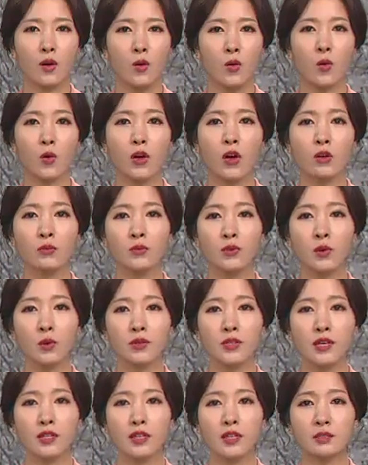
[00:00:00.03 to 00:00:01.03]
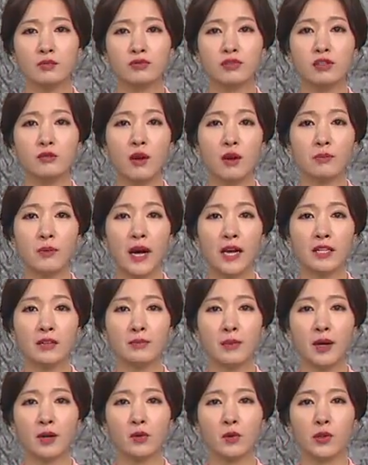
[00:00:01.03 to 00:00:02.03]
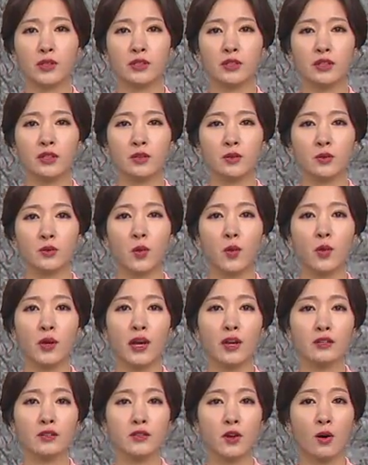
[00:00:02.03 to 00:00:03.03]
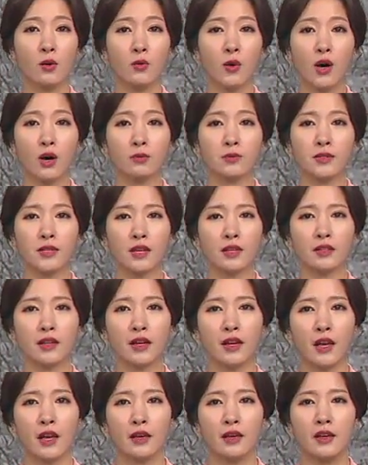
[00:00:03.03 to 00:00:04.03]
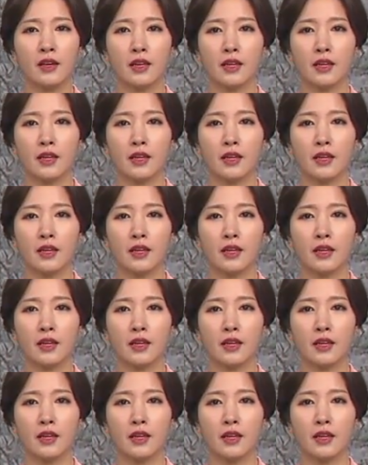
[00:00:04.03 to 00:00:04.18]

오염 토사를 불법 반입하고 있는 토양 정화업체에 대해